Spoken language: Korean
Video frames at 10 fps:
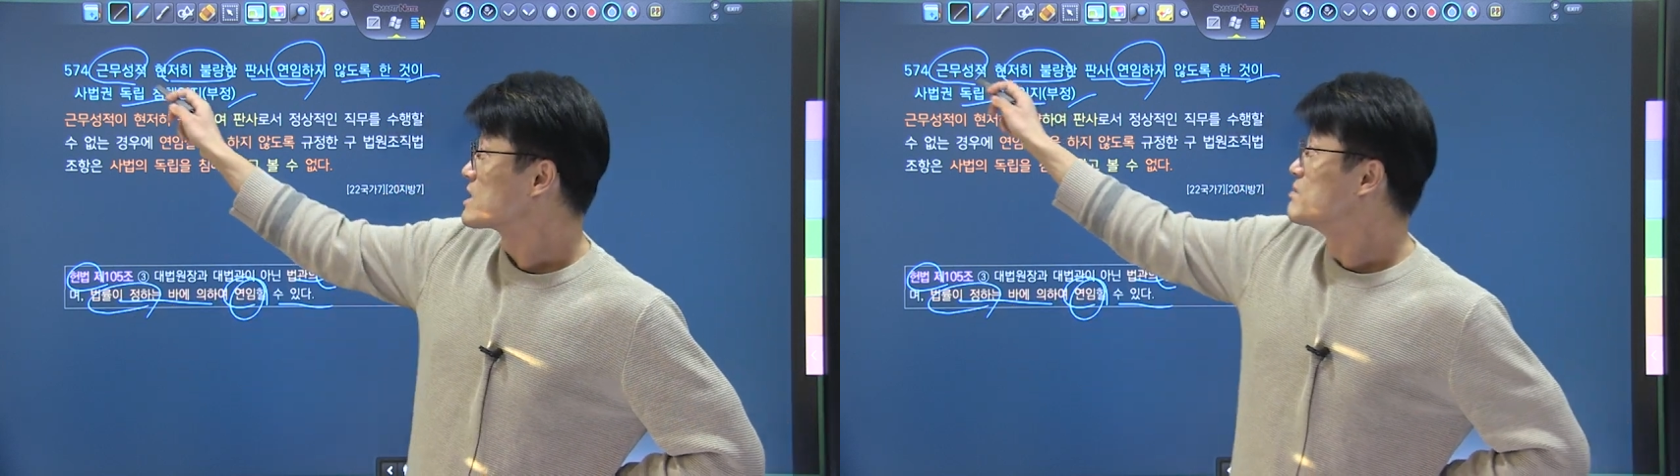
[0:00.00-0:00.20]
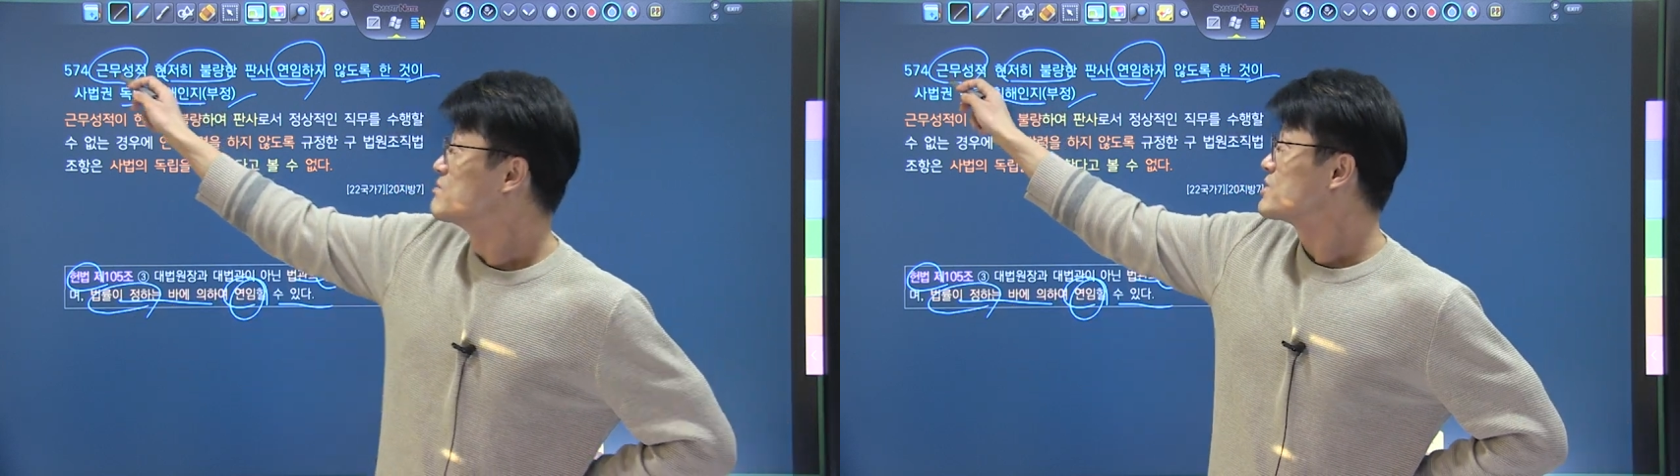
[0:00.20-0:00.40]

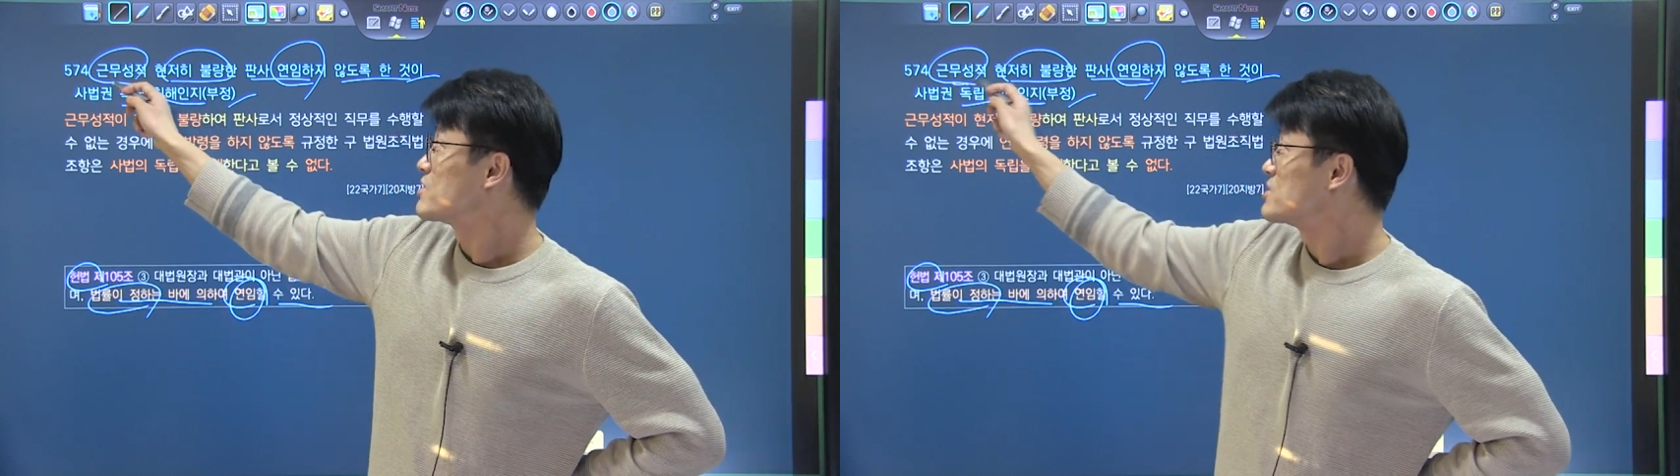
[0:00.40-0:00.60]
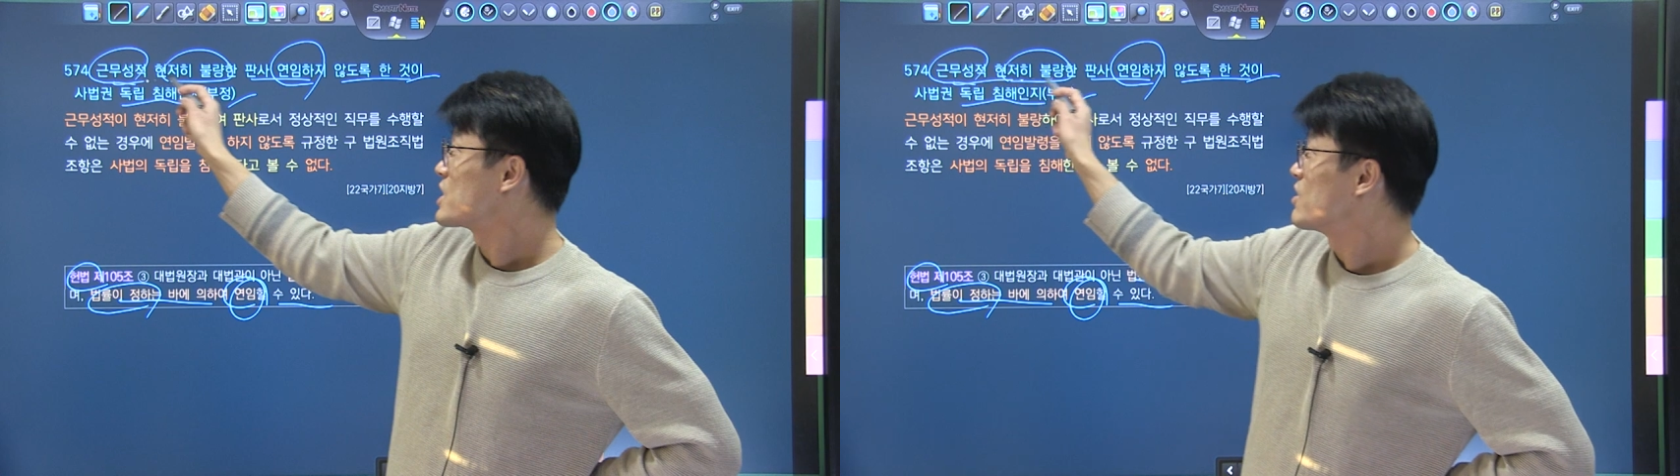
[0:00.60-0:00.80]
근무
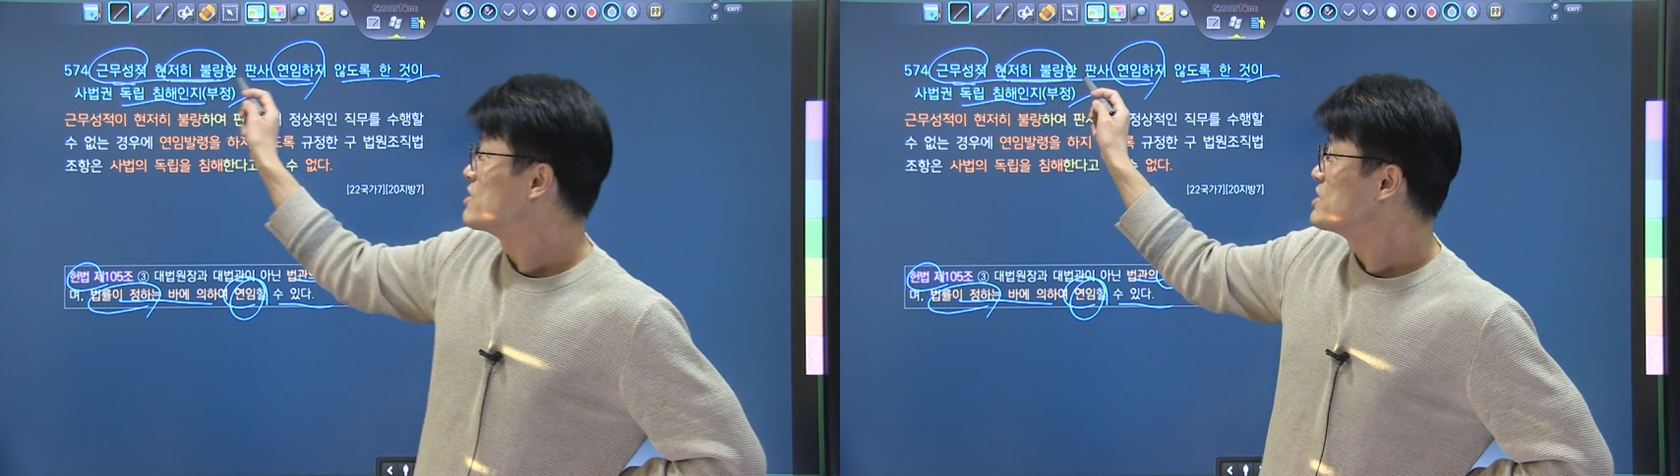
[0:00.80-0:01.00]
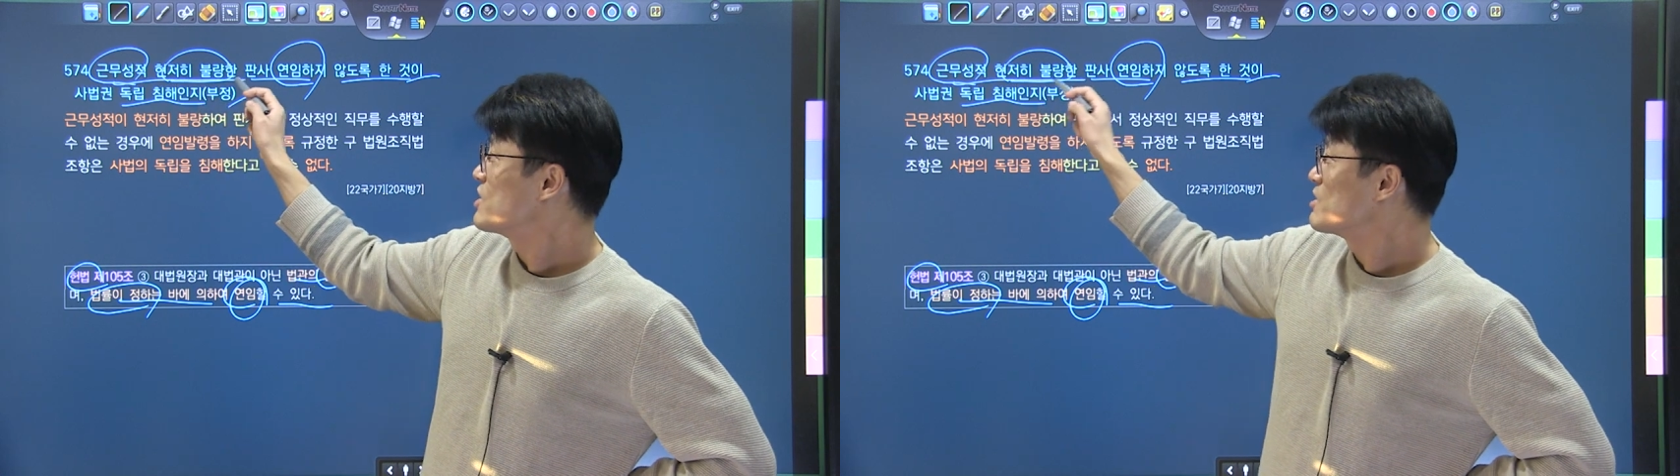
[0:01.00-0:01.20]
성적이
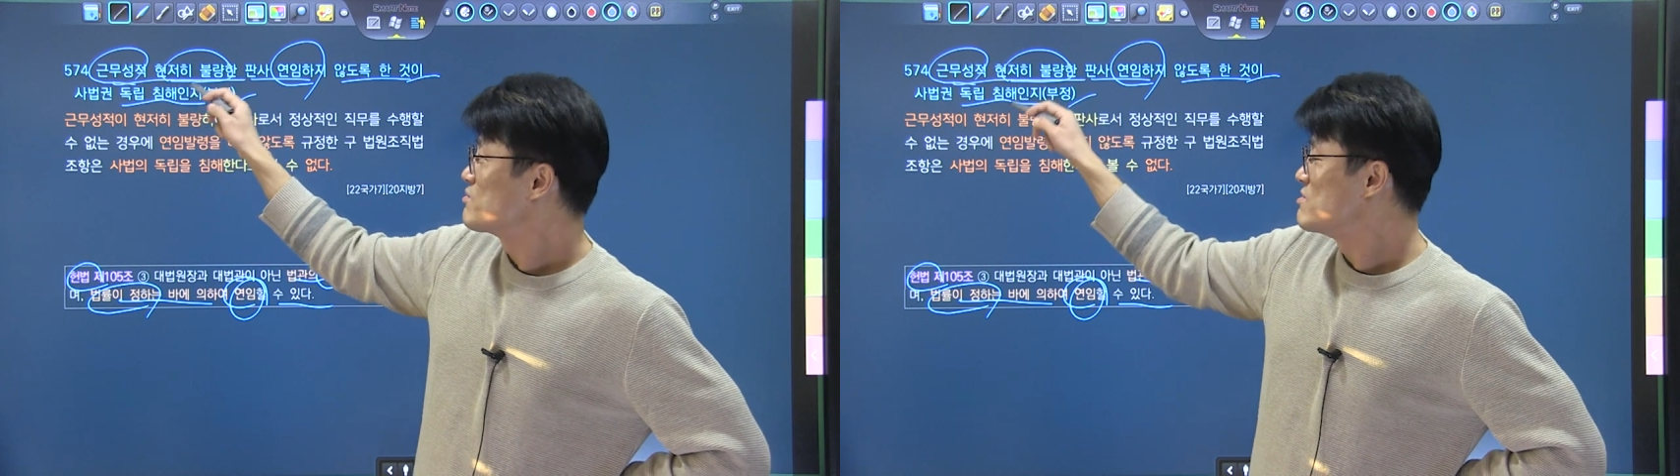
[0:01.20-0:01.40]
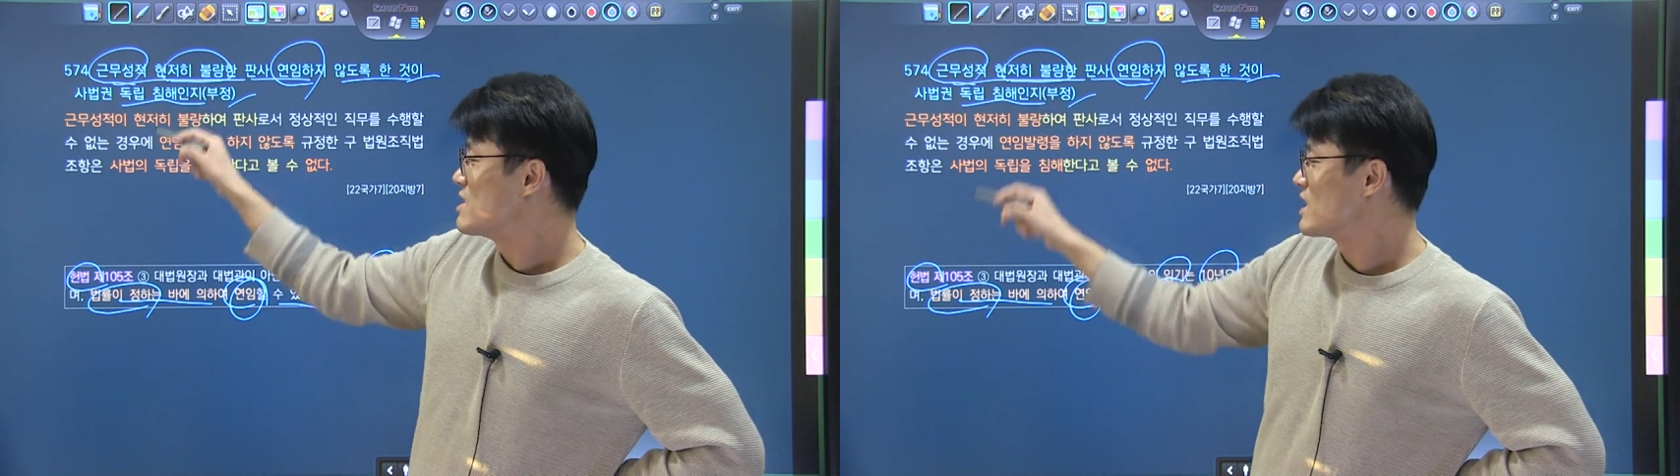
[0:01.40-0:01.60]
현저히
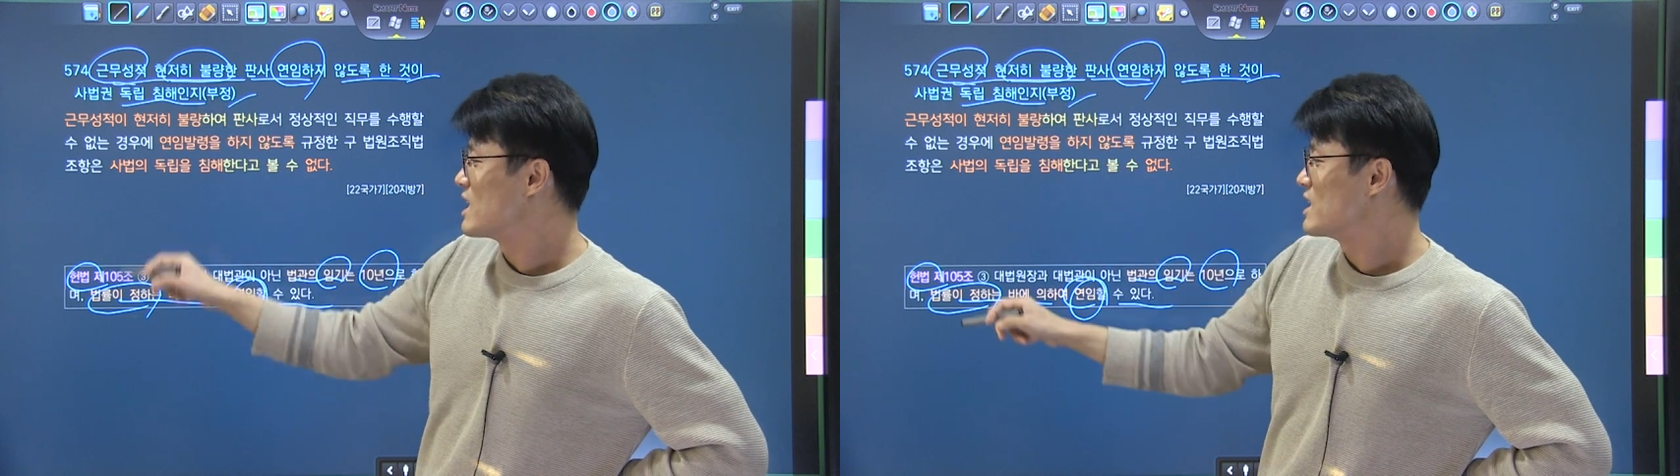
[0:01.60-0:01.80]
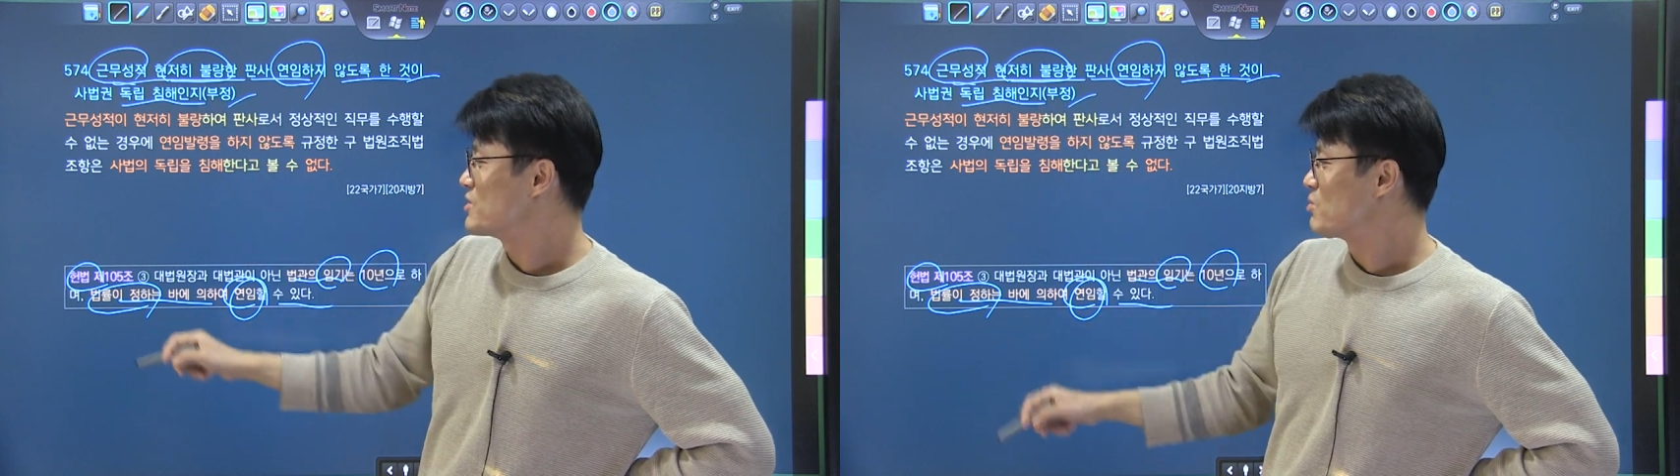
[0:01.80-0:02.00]

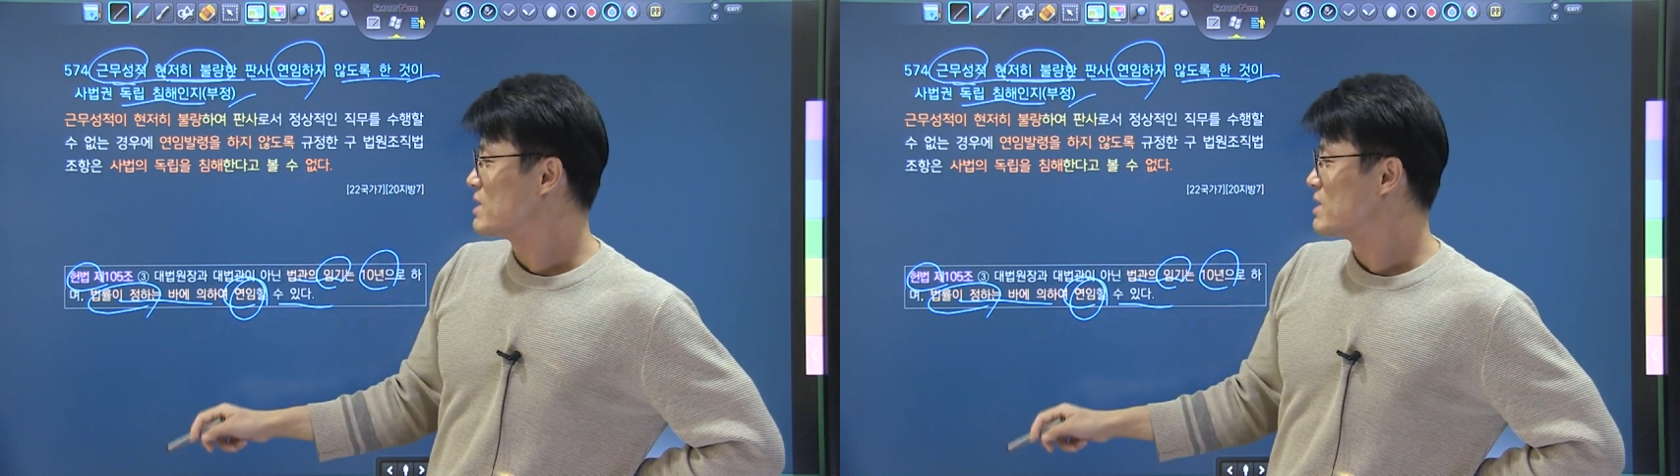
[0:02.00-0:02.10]
불량한 이